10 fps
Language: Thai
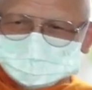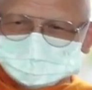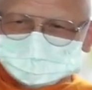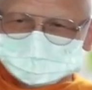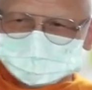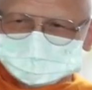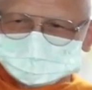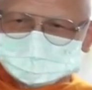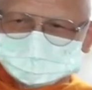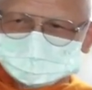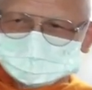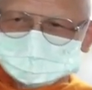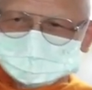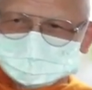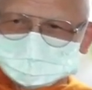เพราะนั้น
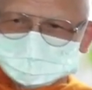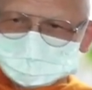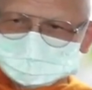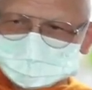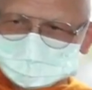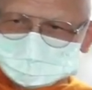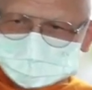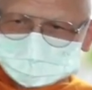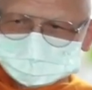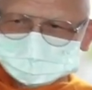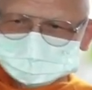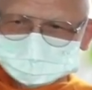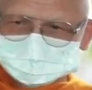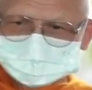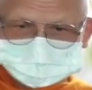ดอกบัวบานก็คือ
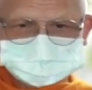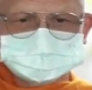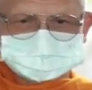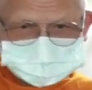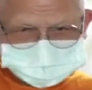จิตเกลี้ยงเกลา